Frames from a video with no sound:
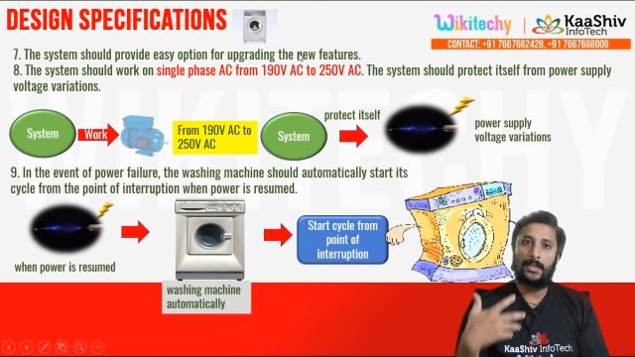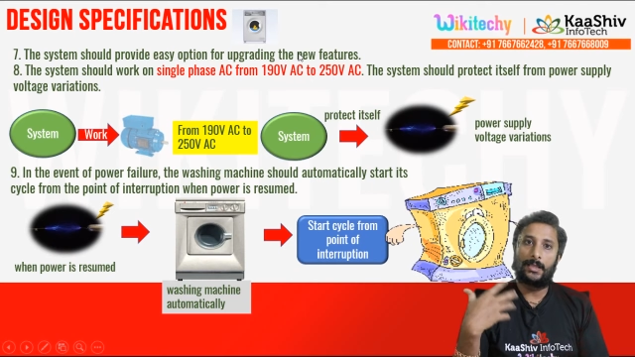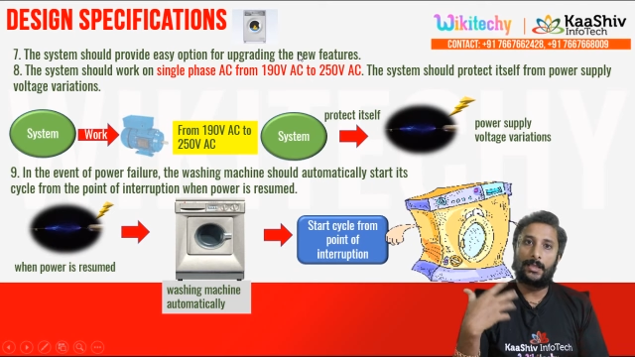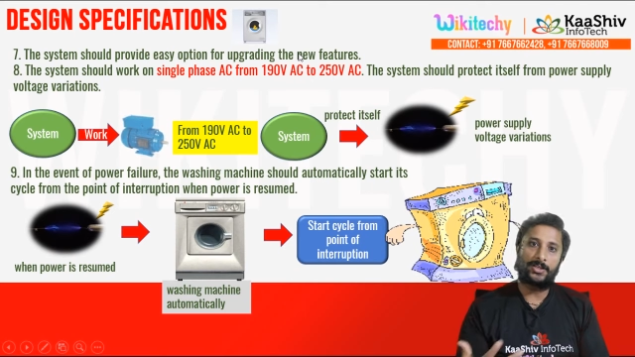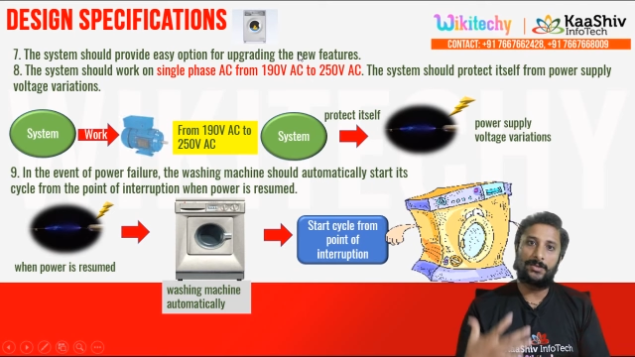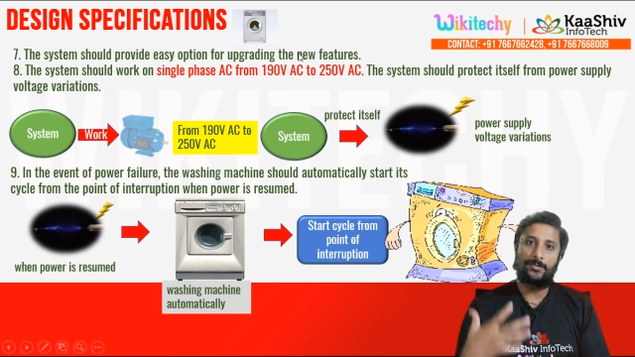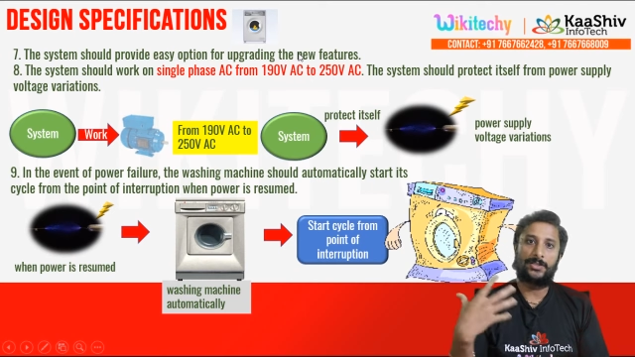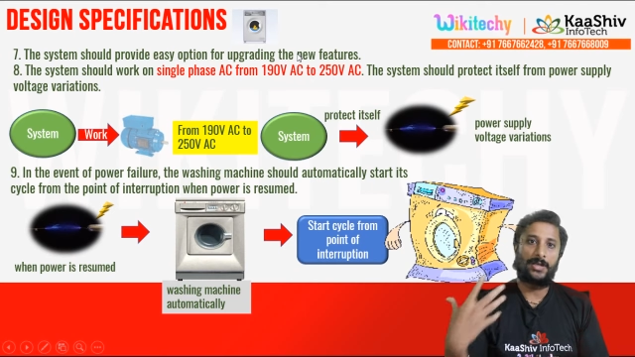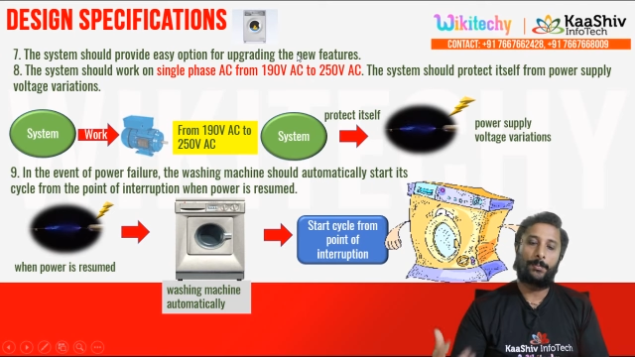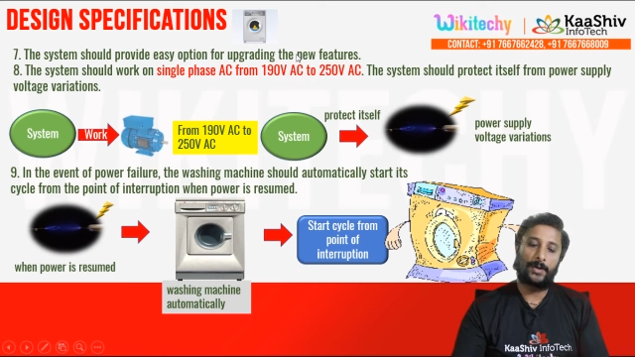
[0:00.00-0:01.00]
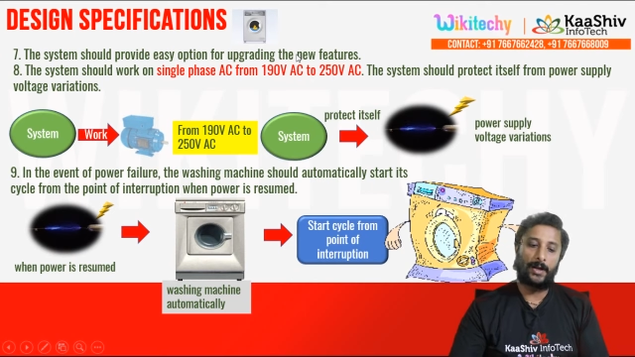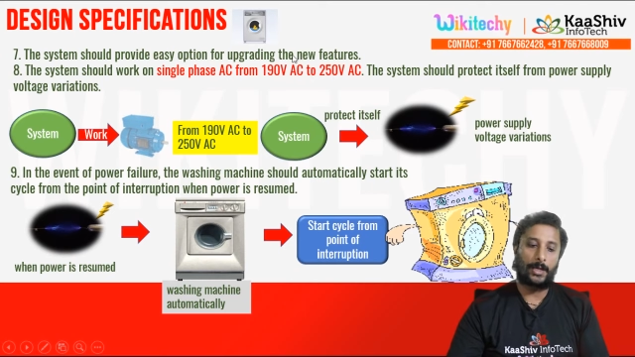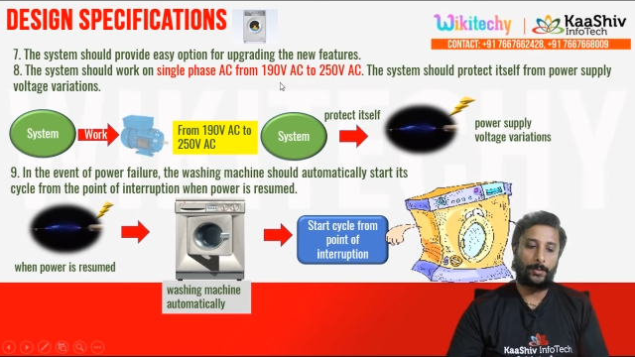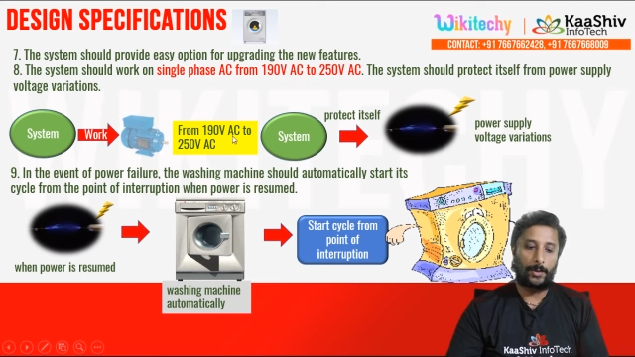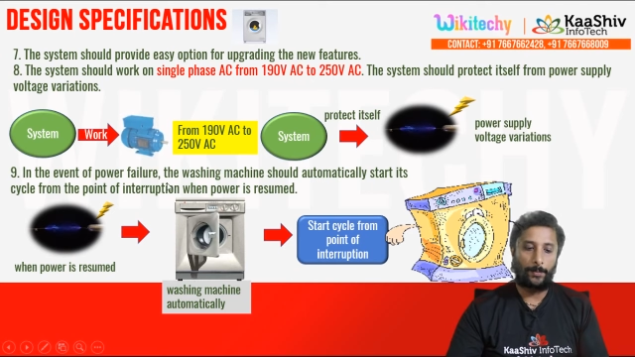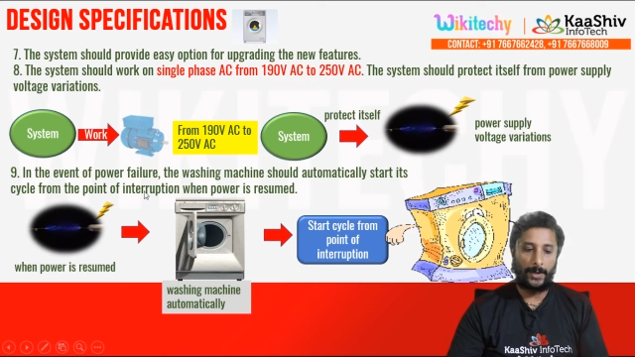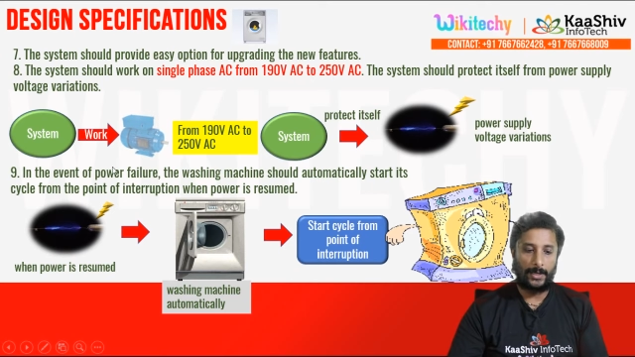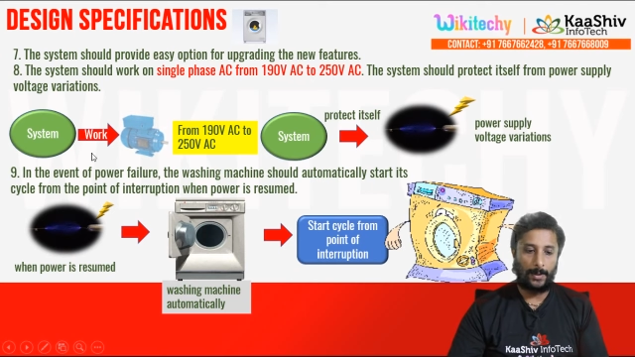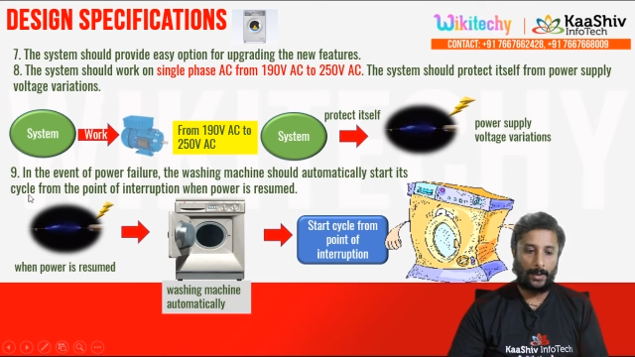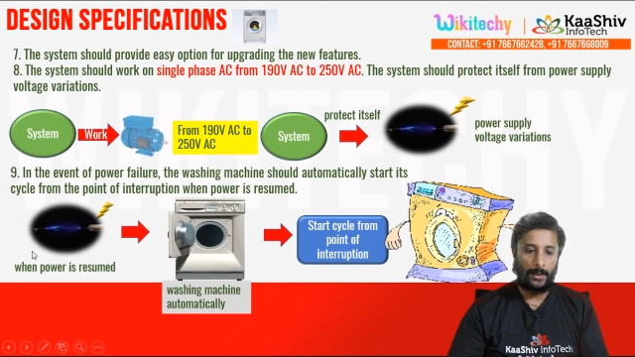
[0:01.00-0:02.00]
வாஷிங் மிஷின் அப்கிரேட் ஆகிற மாதிரியும்
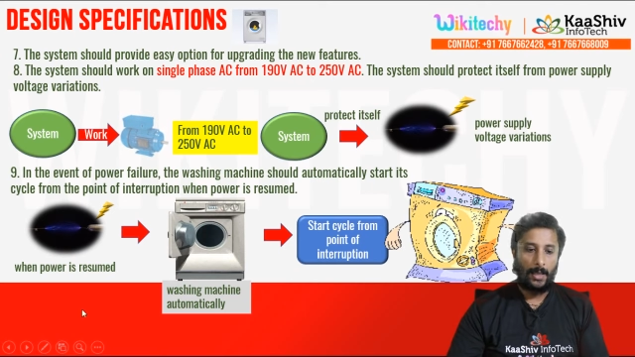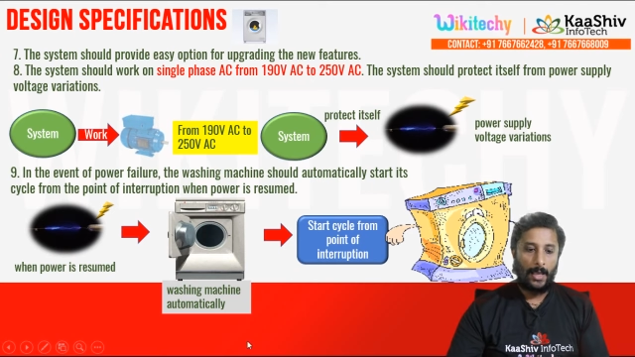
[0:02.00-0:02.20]
பண்ணியிருப்பாங்க அண்ட்